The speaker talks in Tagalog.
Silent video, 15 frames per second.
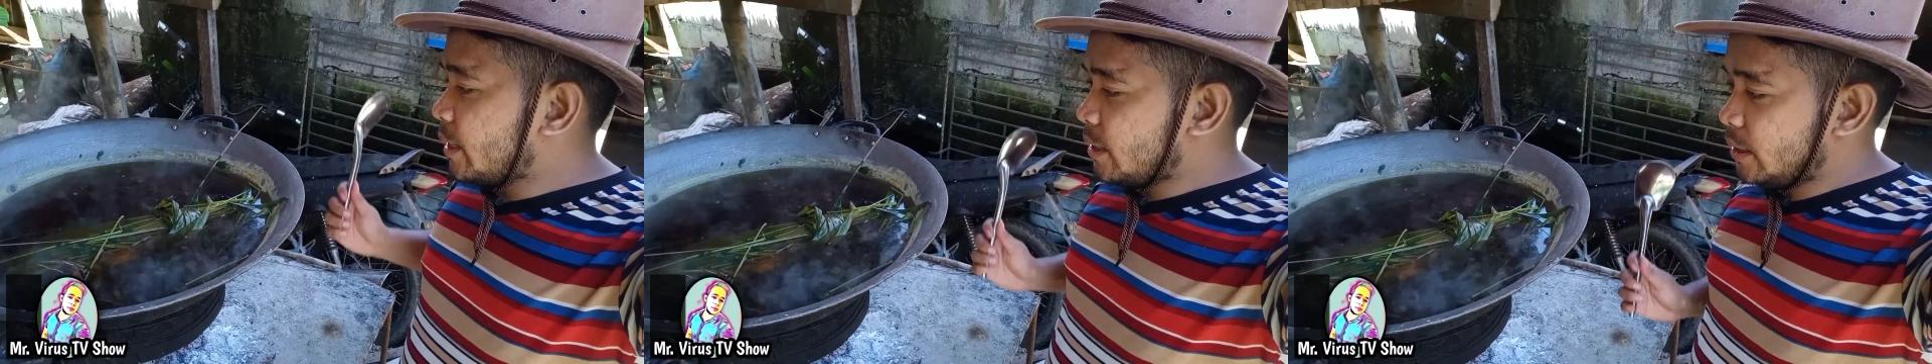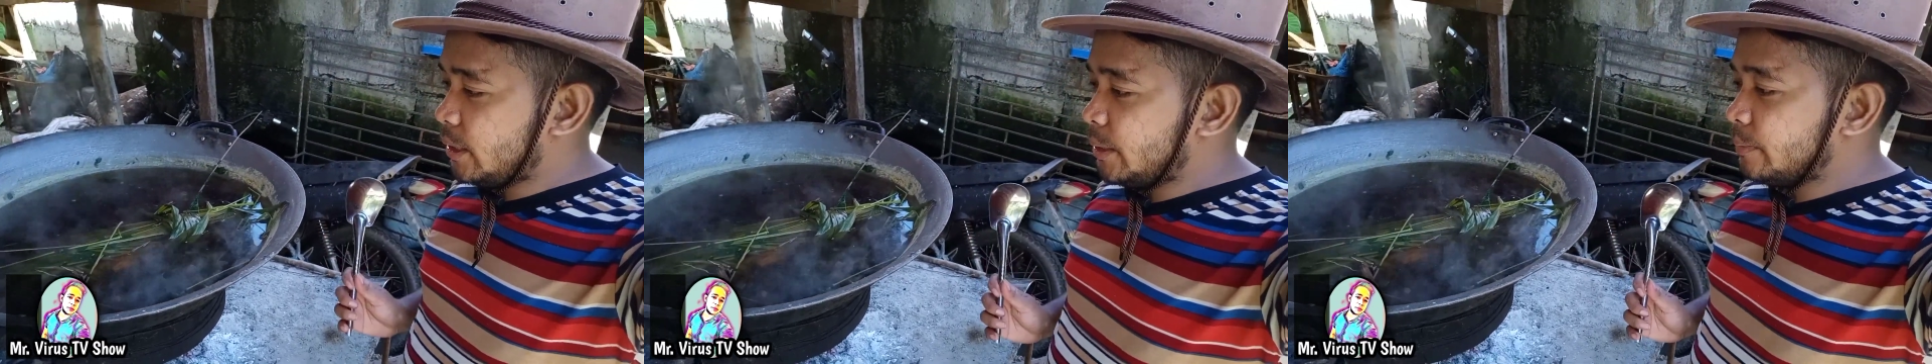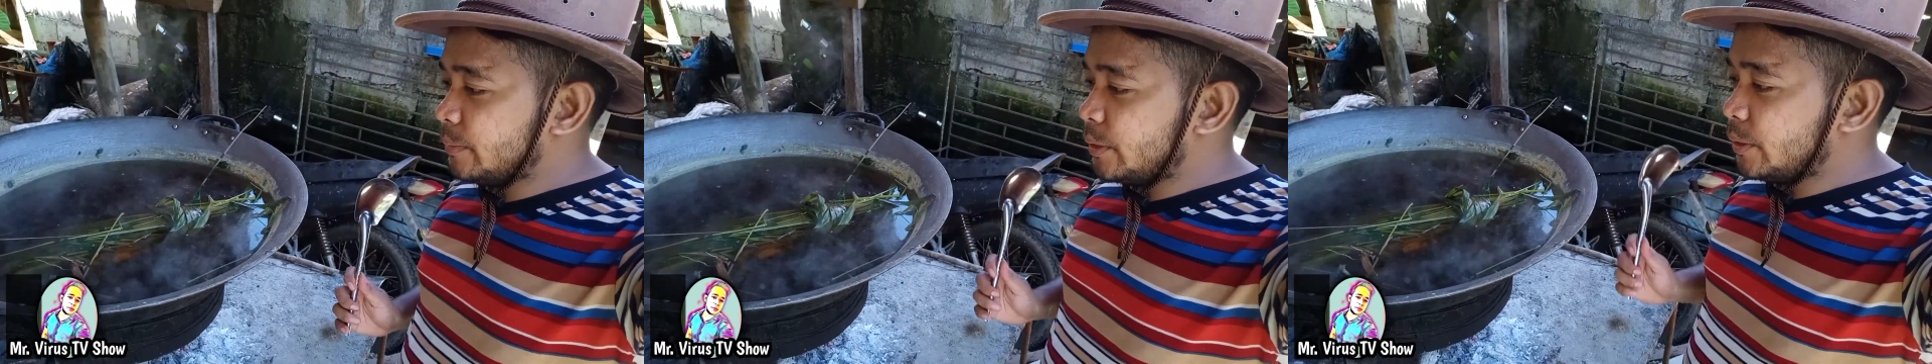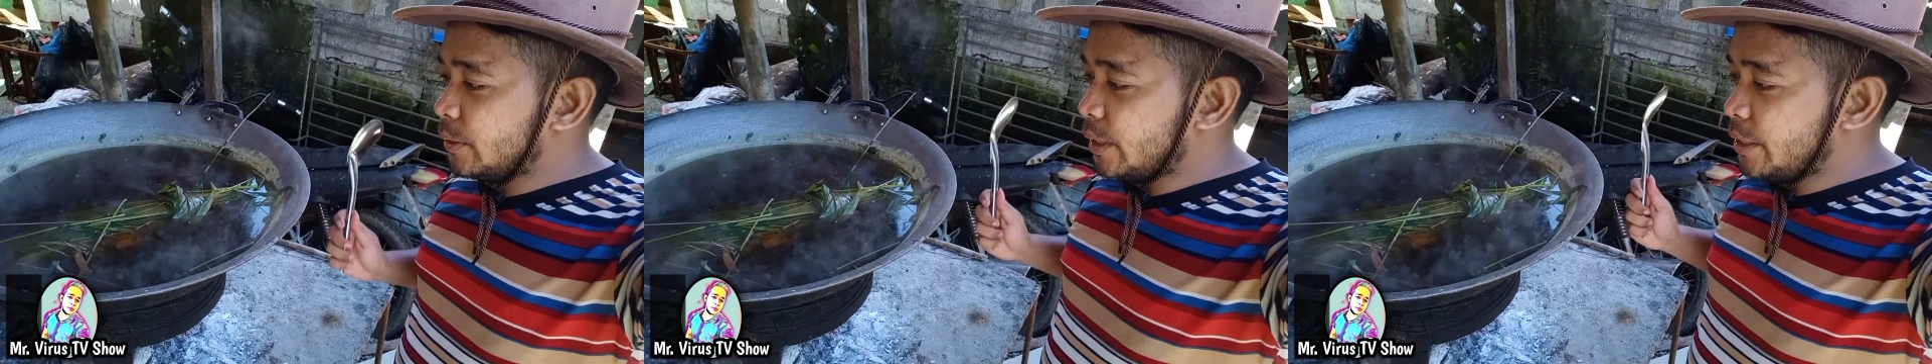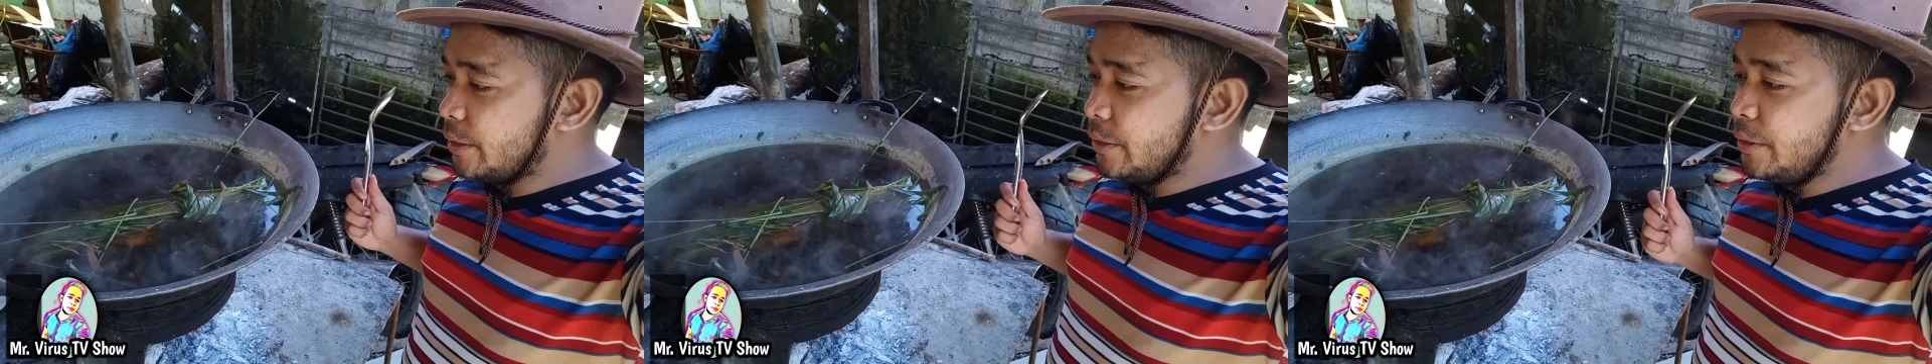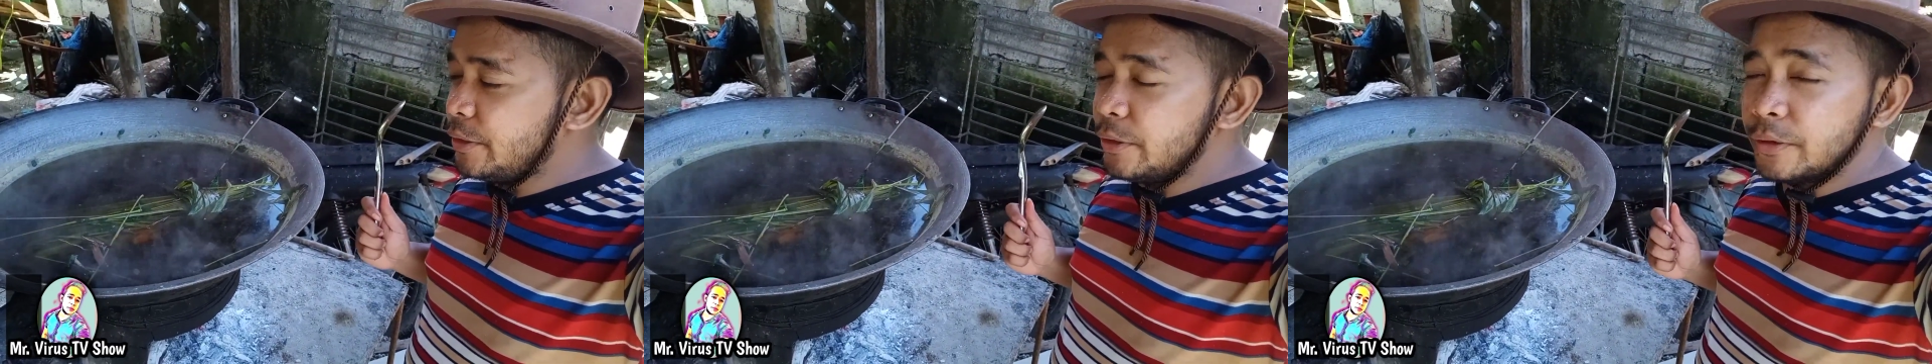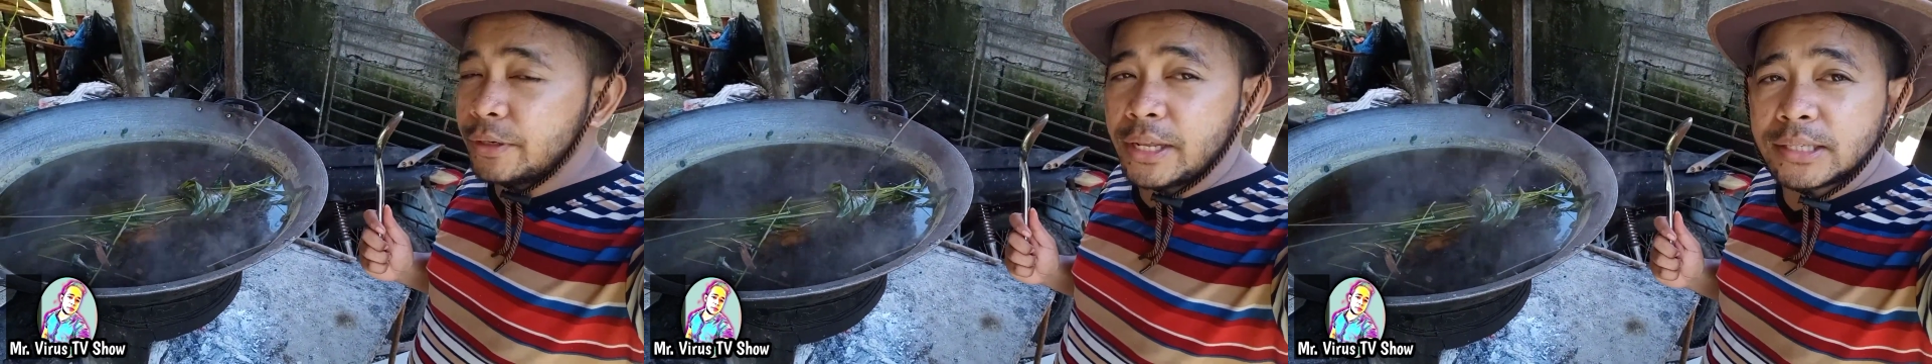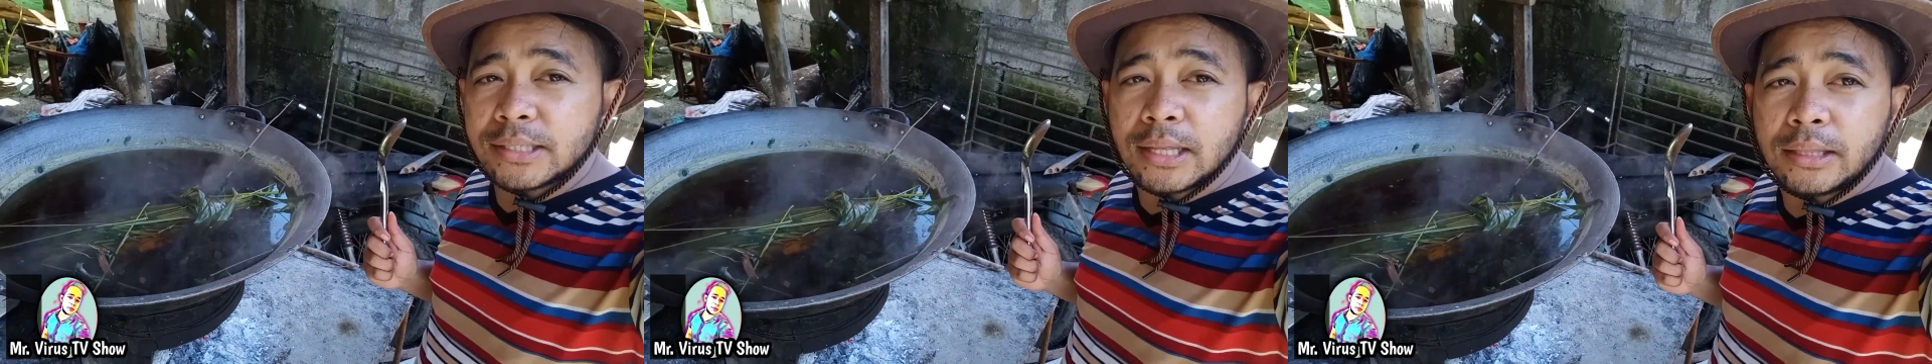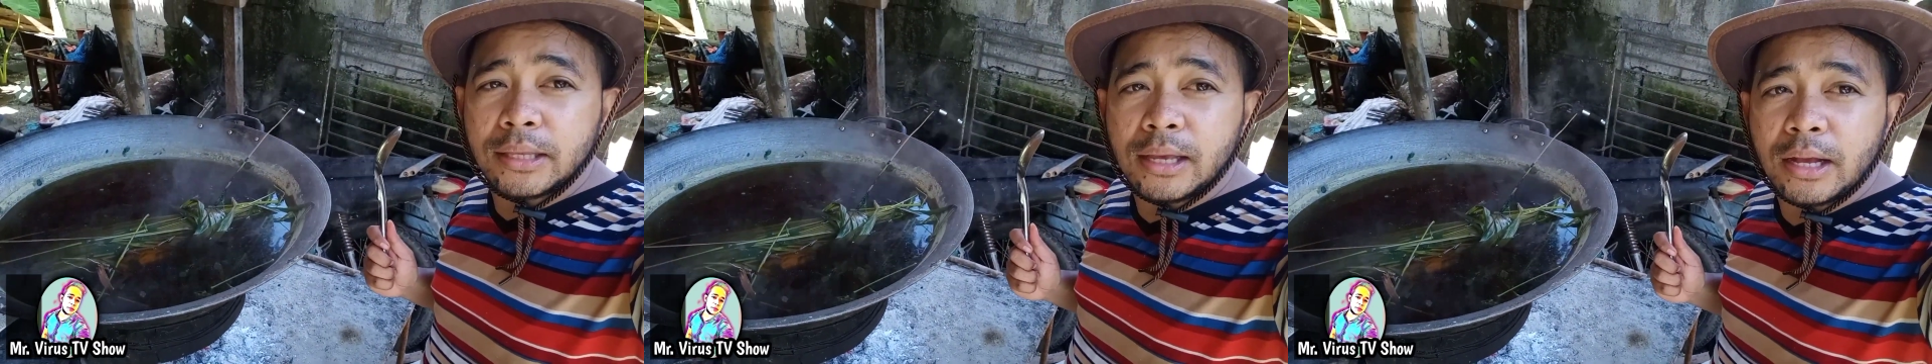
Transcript: Um, so ngayon, yung next natin